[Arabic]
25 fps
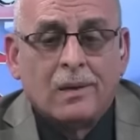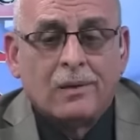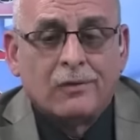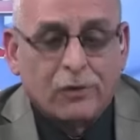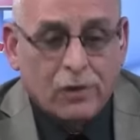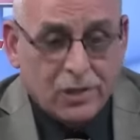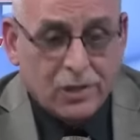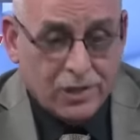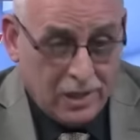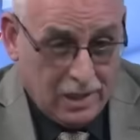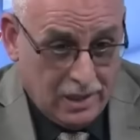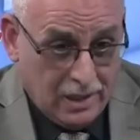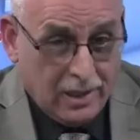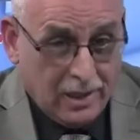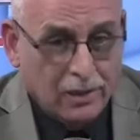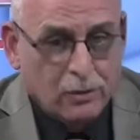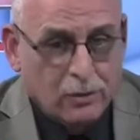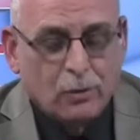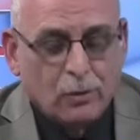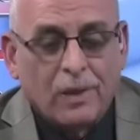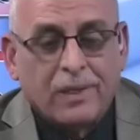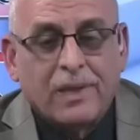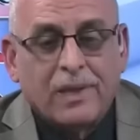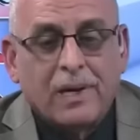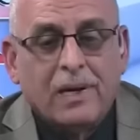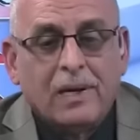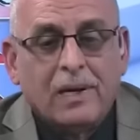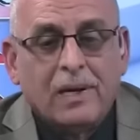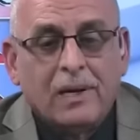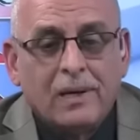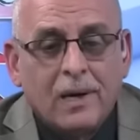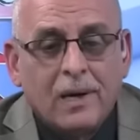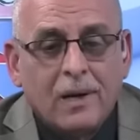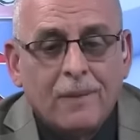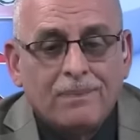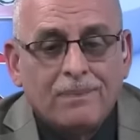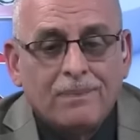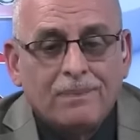فرصه لكي توضح لنا
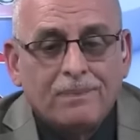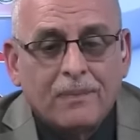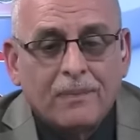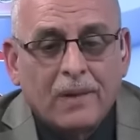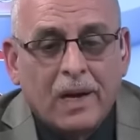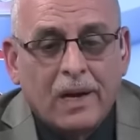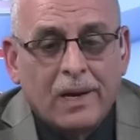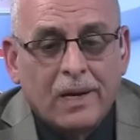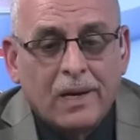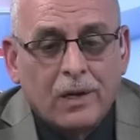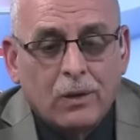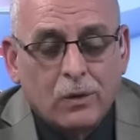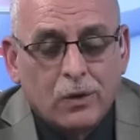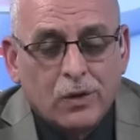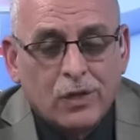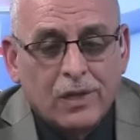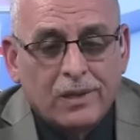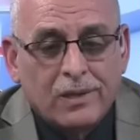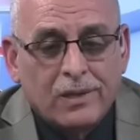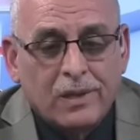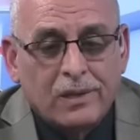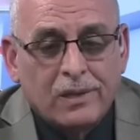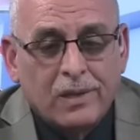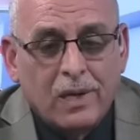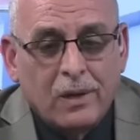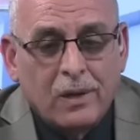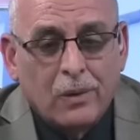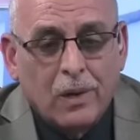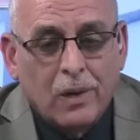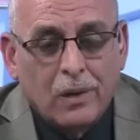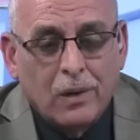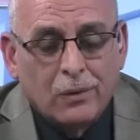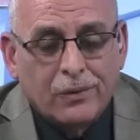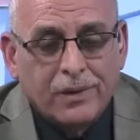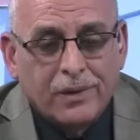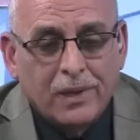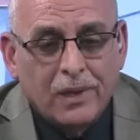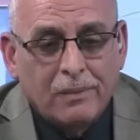نعم. انك وجهت الدعوه
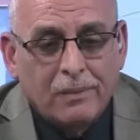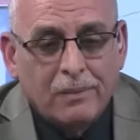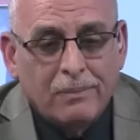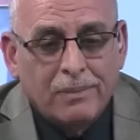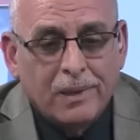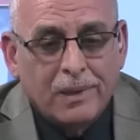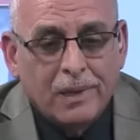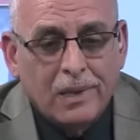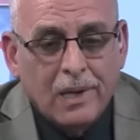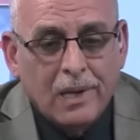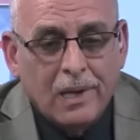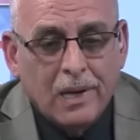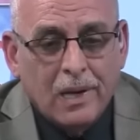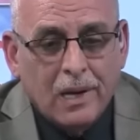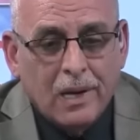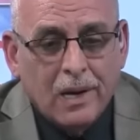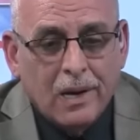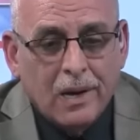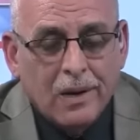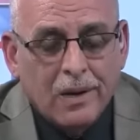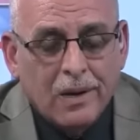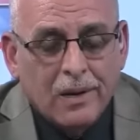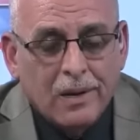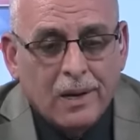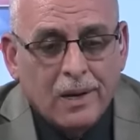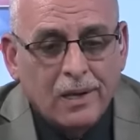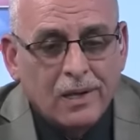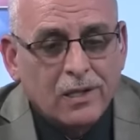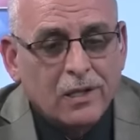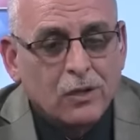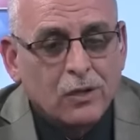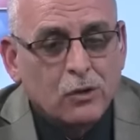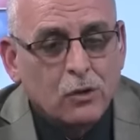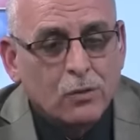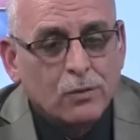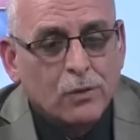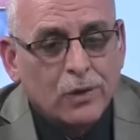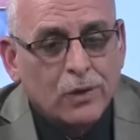او الطلب الى رئيس
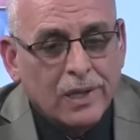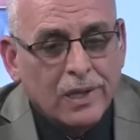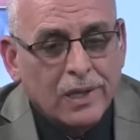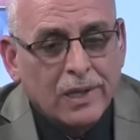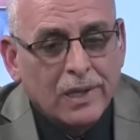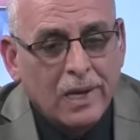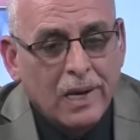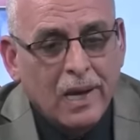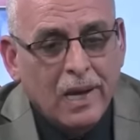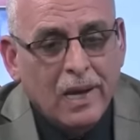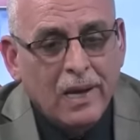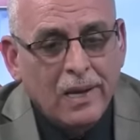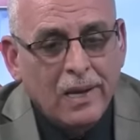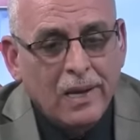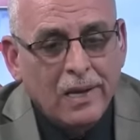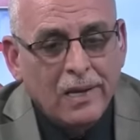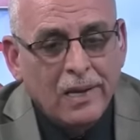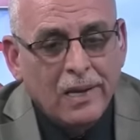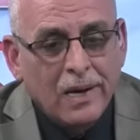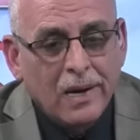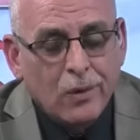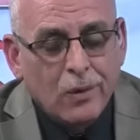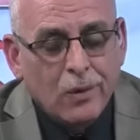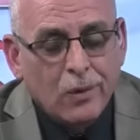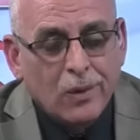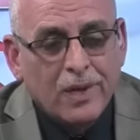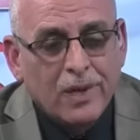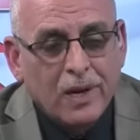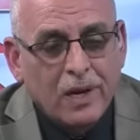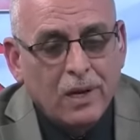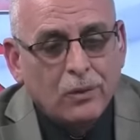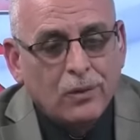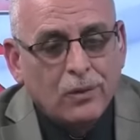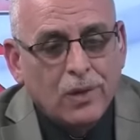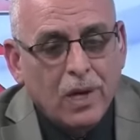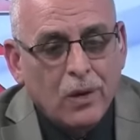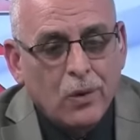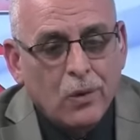الجمهوريه الحالي
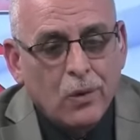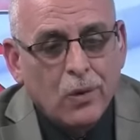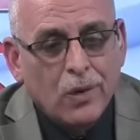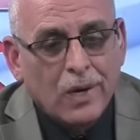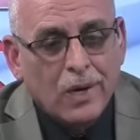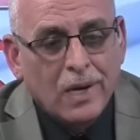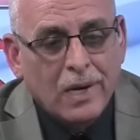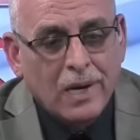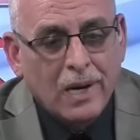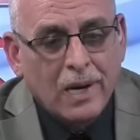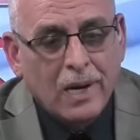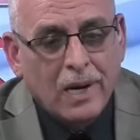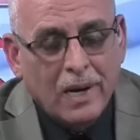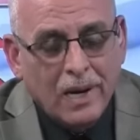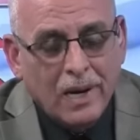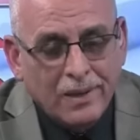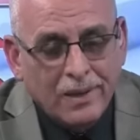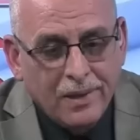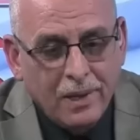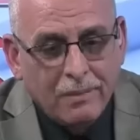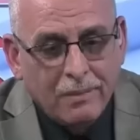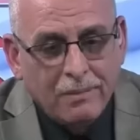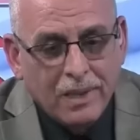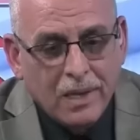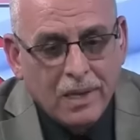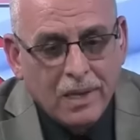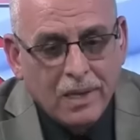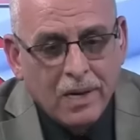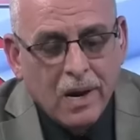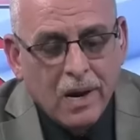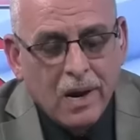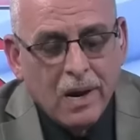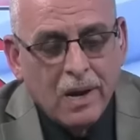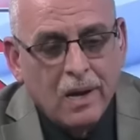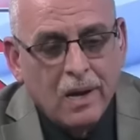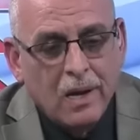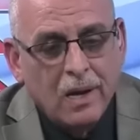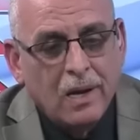ودعوته الى عدم
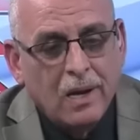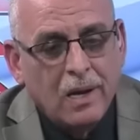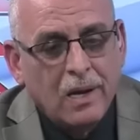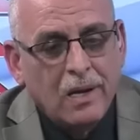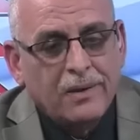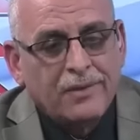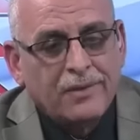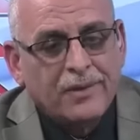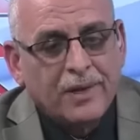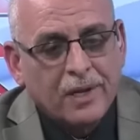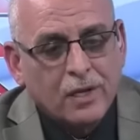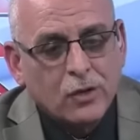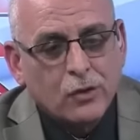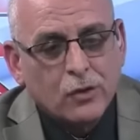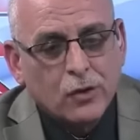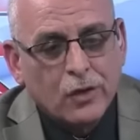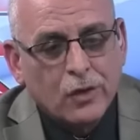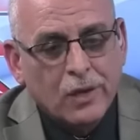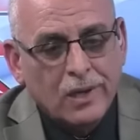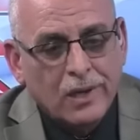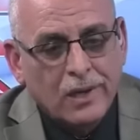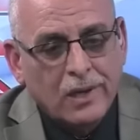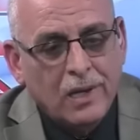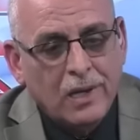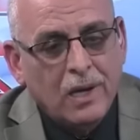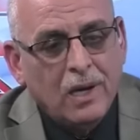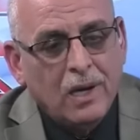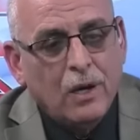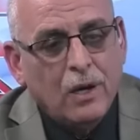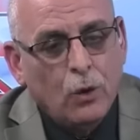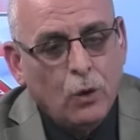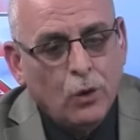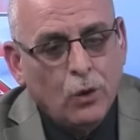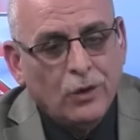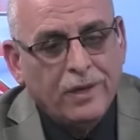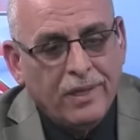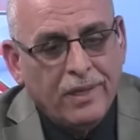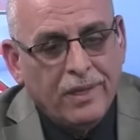الترشح الى
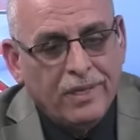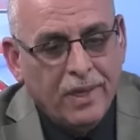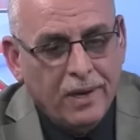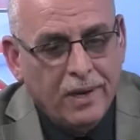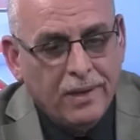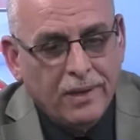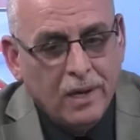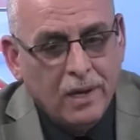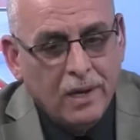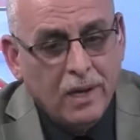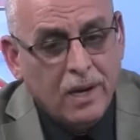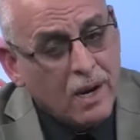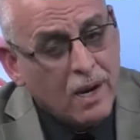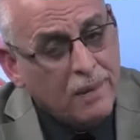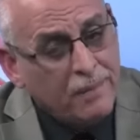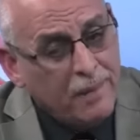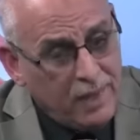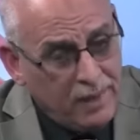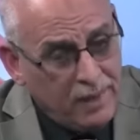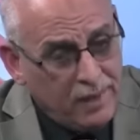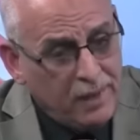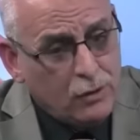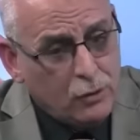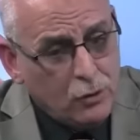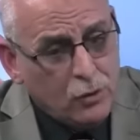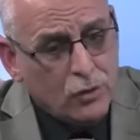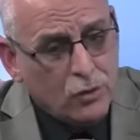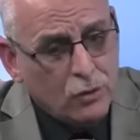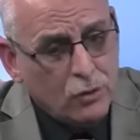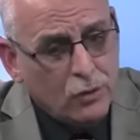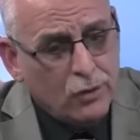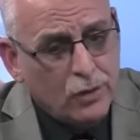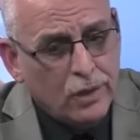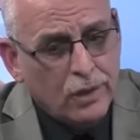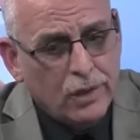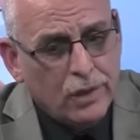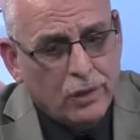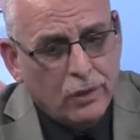عهده ثانيه رغم نعم. ان
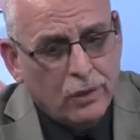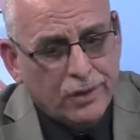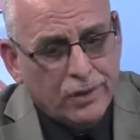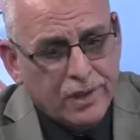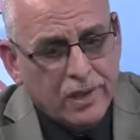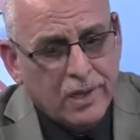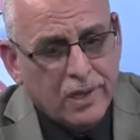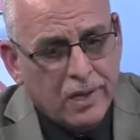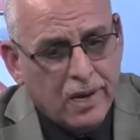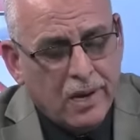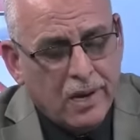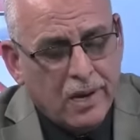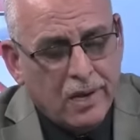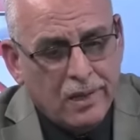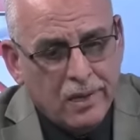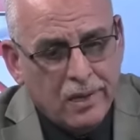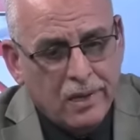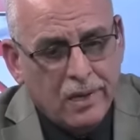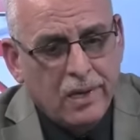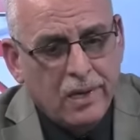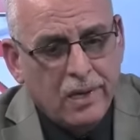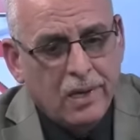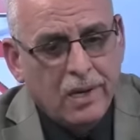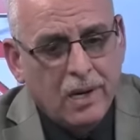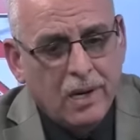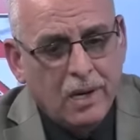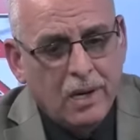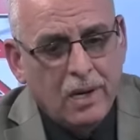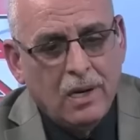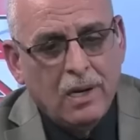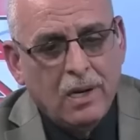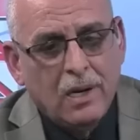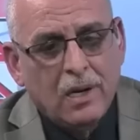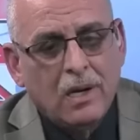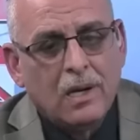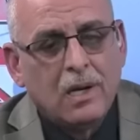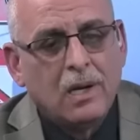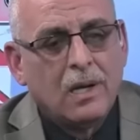الدستور يعطيه هذه نعم.
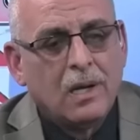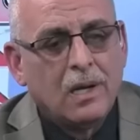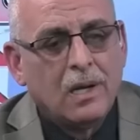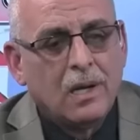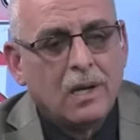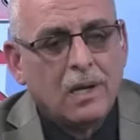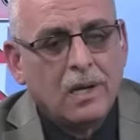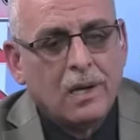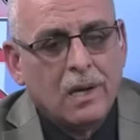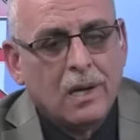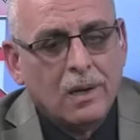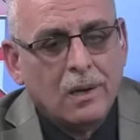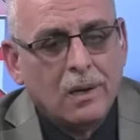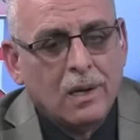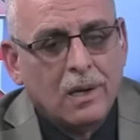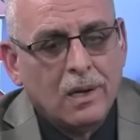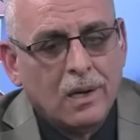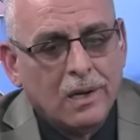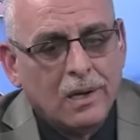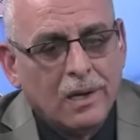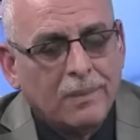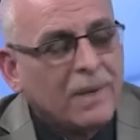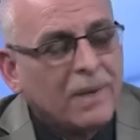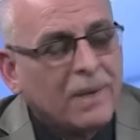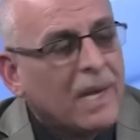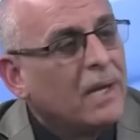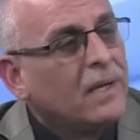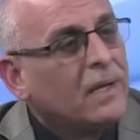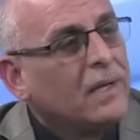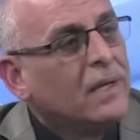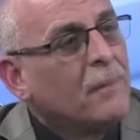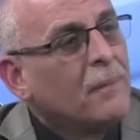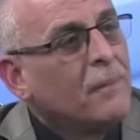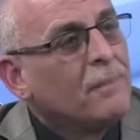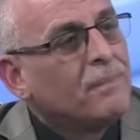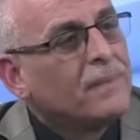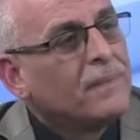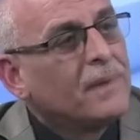
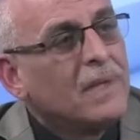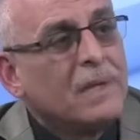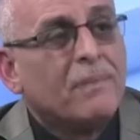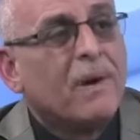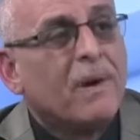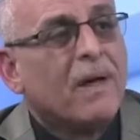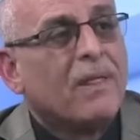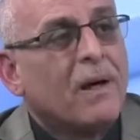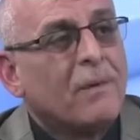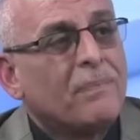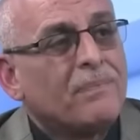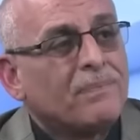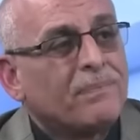الامكانيه نعم. لماذا؟